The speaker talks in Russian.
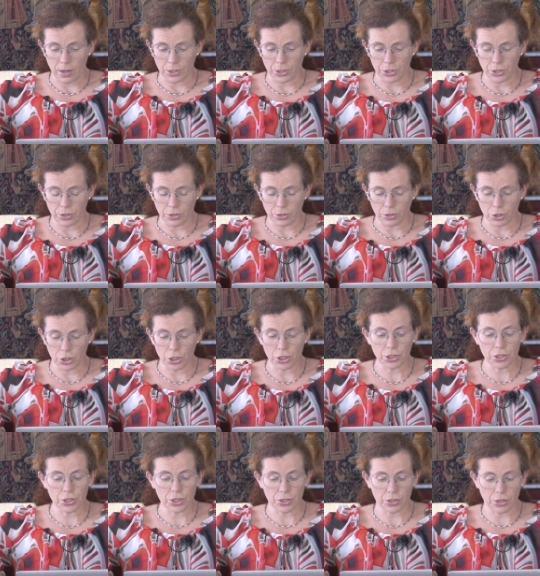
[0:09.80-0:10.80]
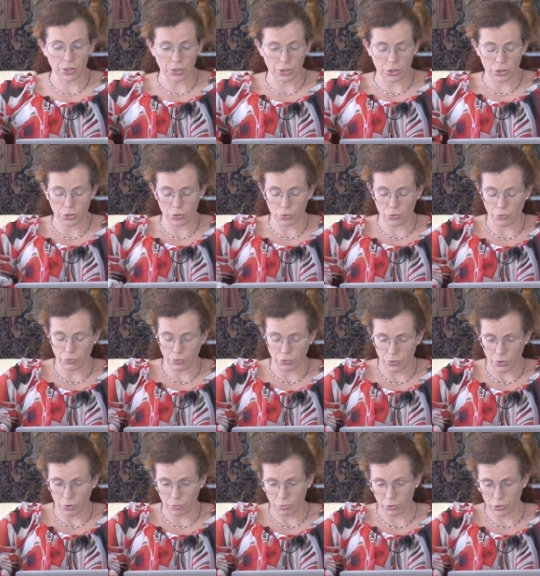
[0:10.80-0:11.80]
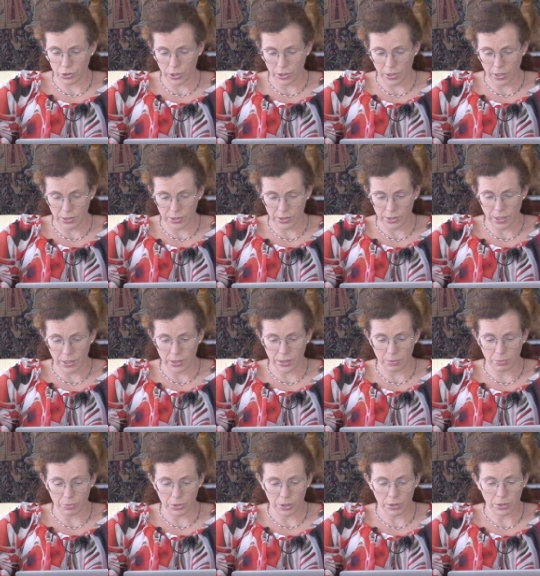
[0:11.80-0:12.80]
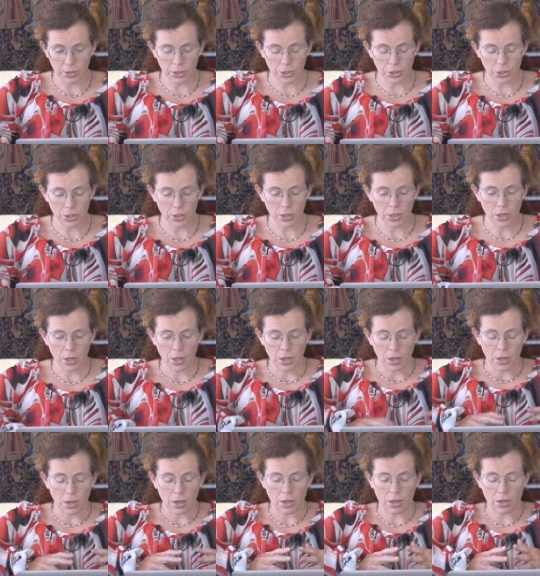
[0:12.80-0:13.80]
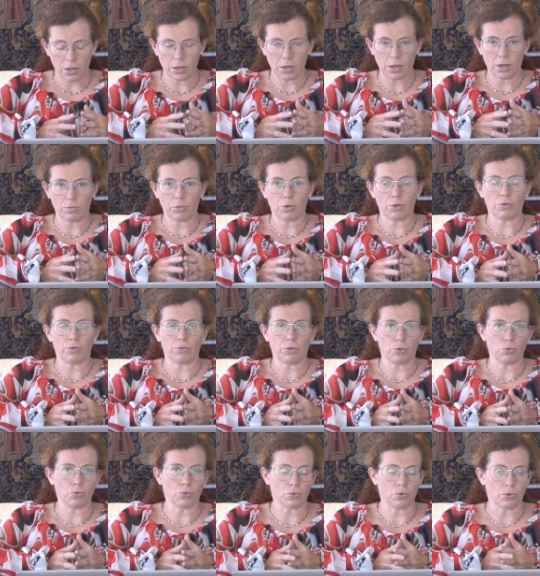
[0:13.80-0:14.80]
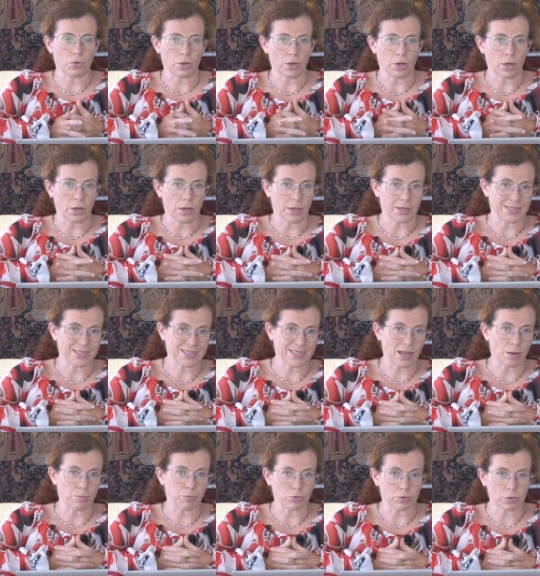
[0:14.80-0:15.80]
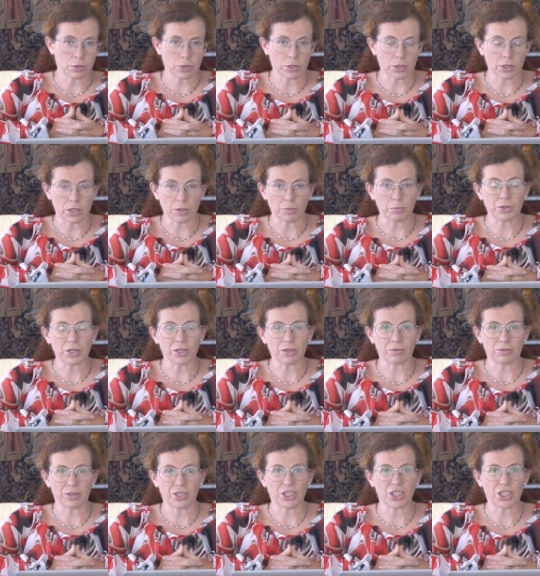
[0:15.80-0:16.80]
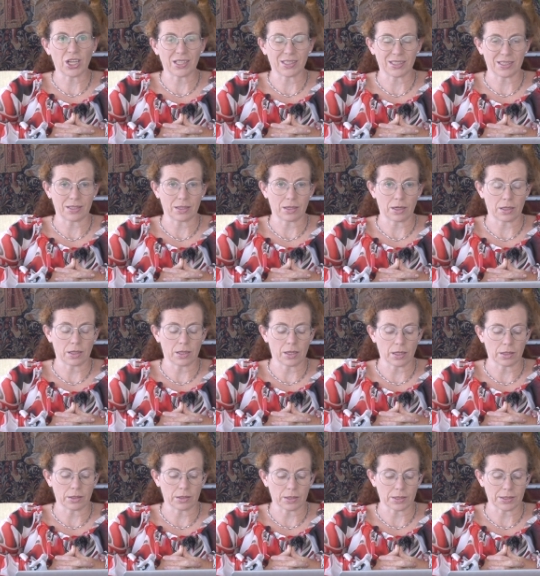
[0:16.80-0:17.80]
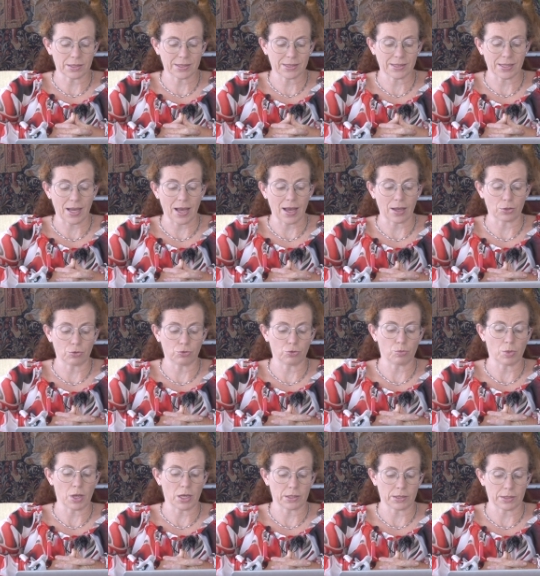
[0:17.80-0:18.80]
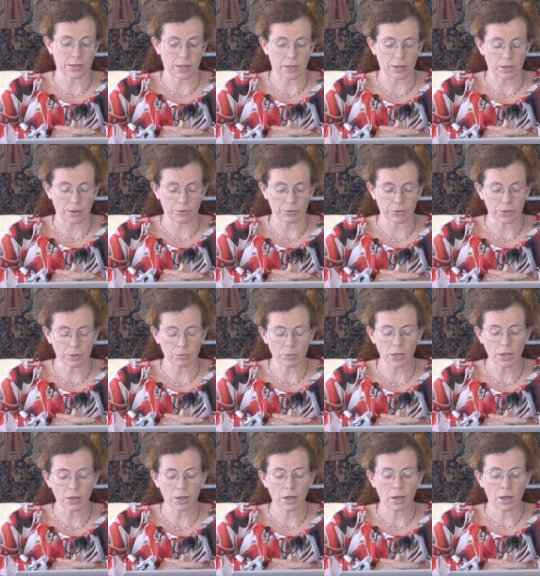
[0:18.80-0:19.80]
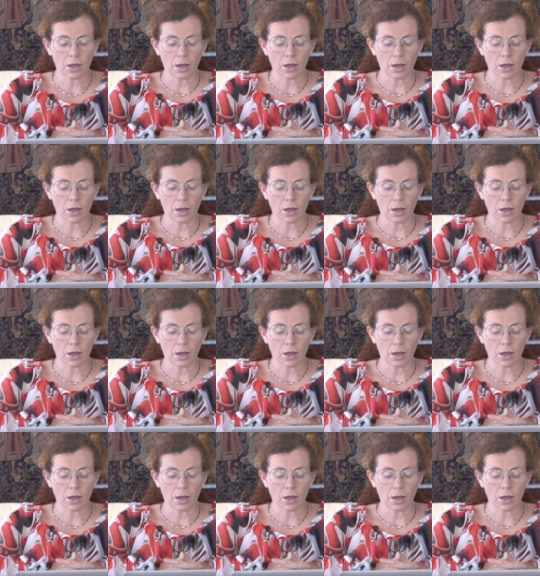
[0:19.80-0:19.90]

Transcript: через несколько часов после конца этой передачи. А, я имею в виду а, запуск первой частной ракеты с двумя астронавтами